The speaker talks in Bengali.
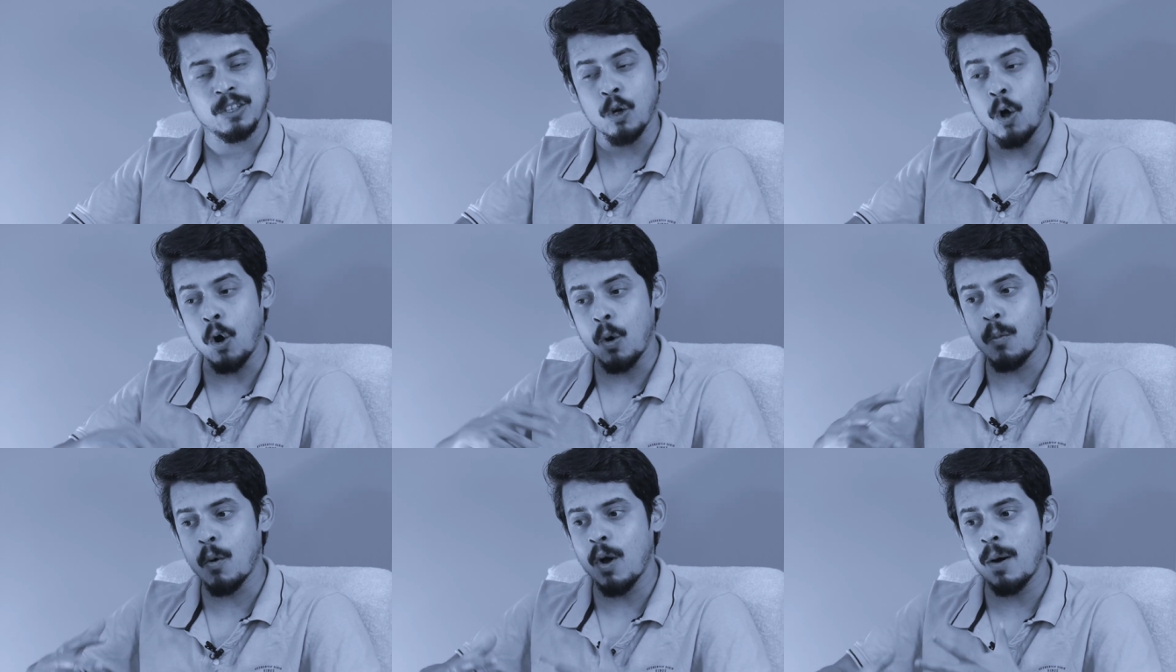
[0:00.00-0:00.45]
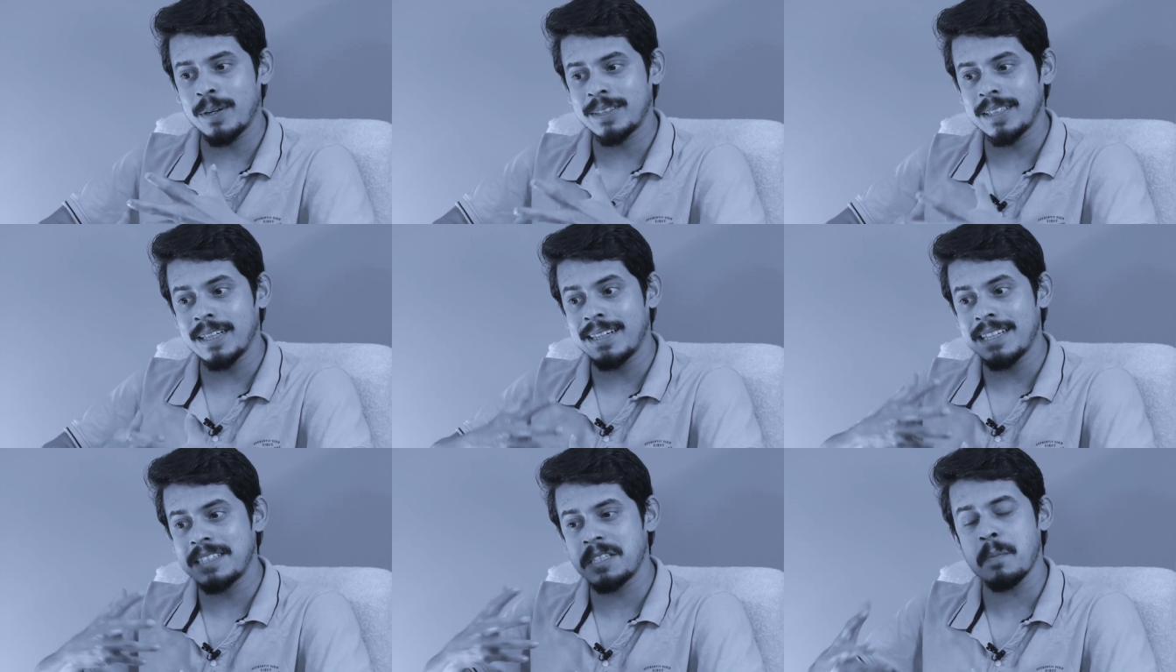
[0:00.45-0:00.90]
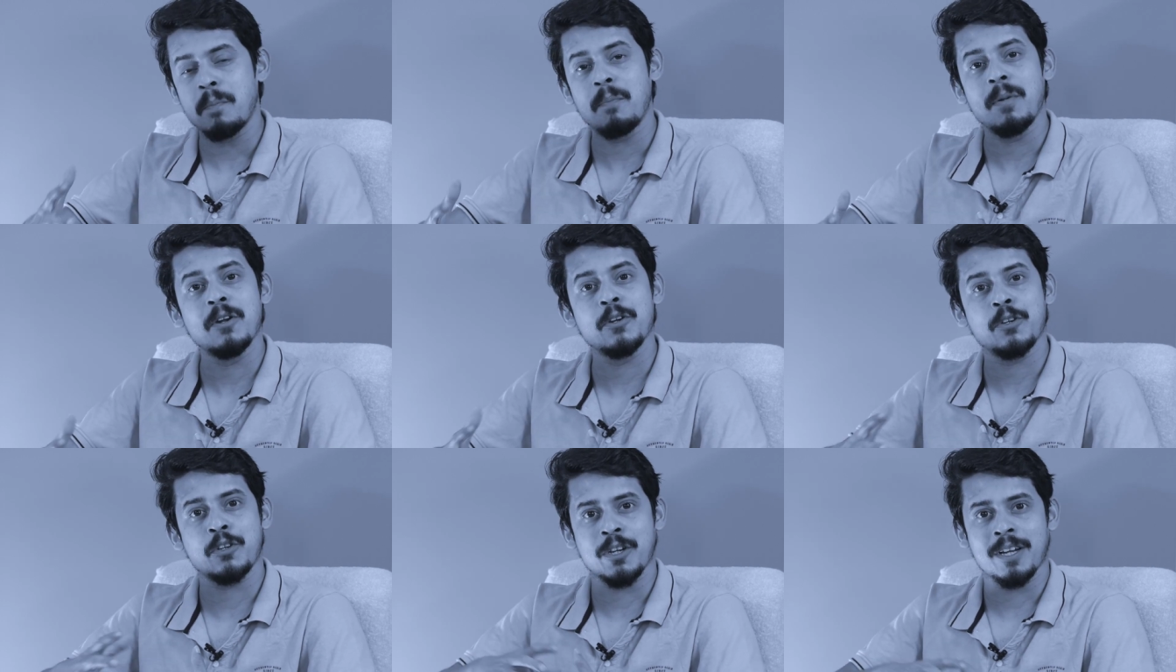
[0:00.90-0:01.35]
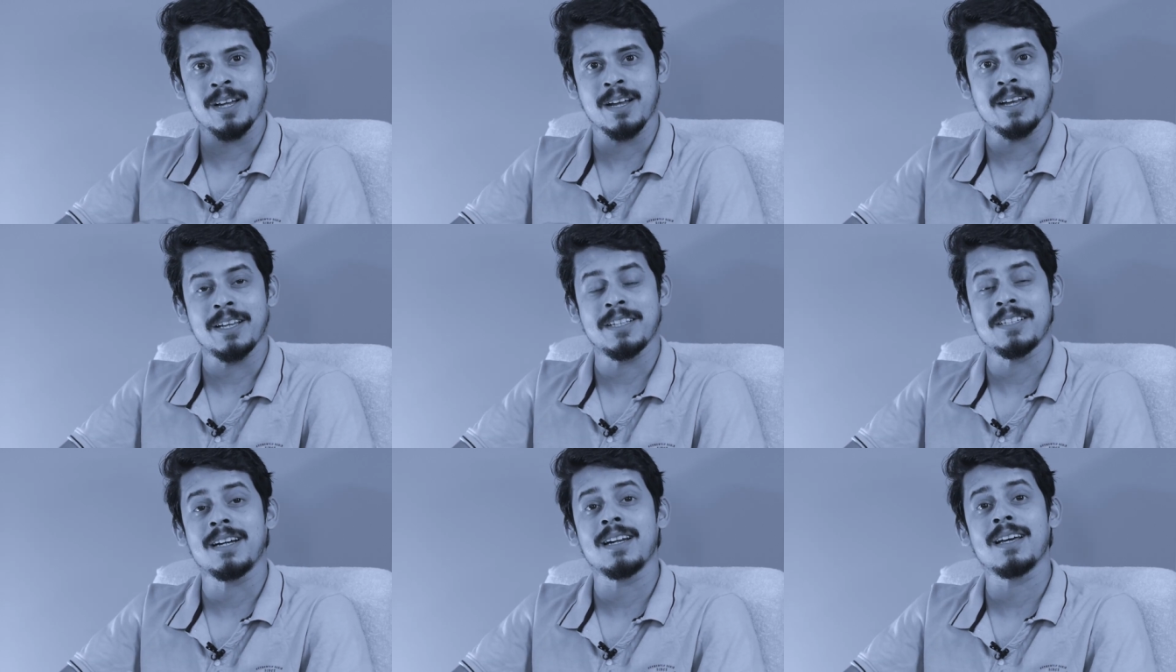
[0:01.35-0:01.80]
ধর্ম আমাদের ডিসিপ্লিন
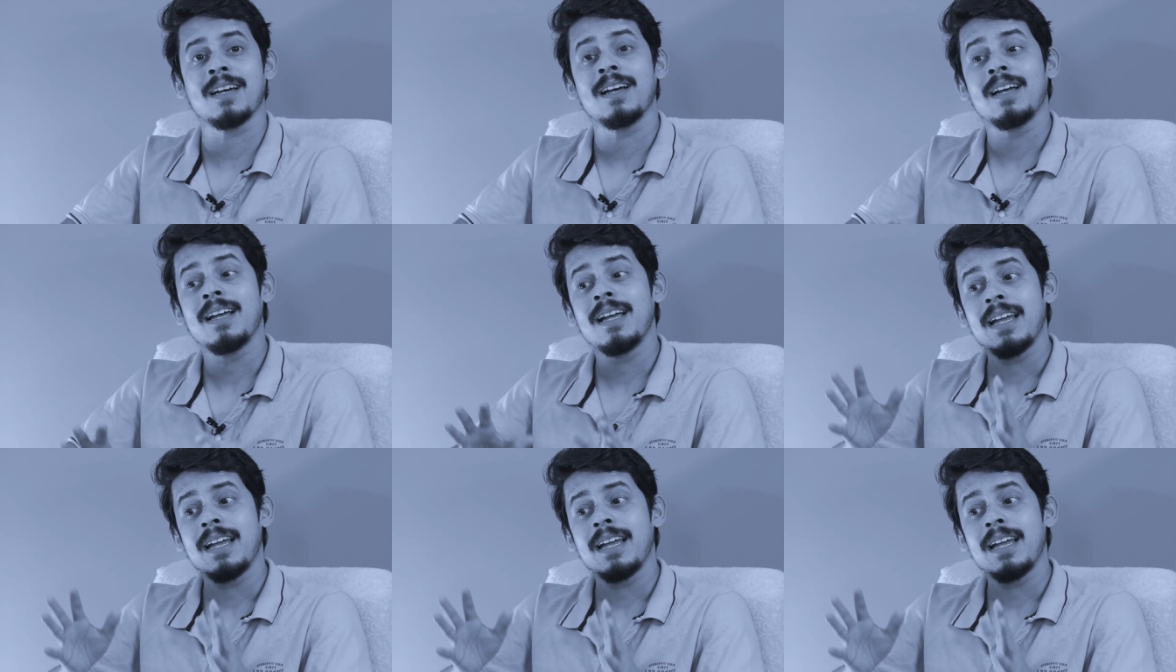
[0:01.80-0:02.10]
শেখায় যারা